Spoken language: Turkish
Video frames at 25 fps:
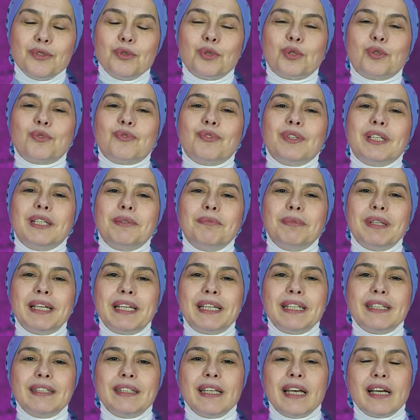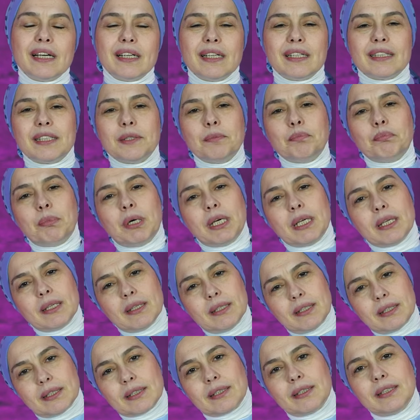Türk filmlerinde kadın
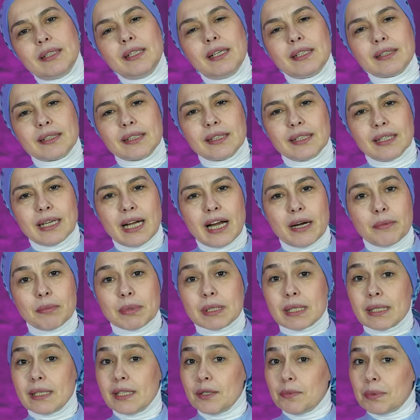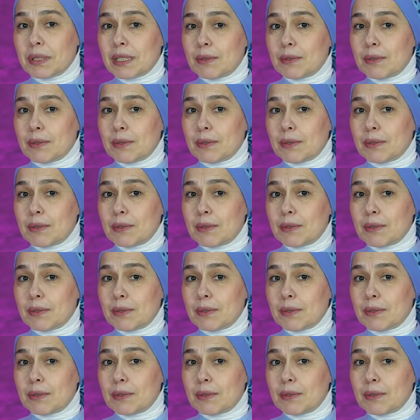bayılırdı hatırlar mısınız?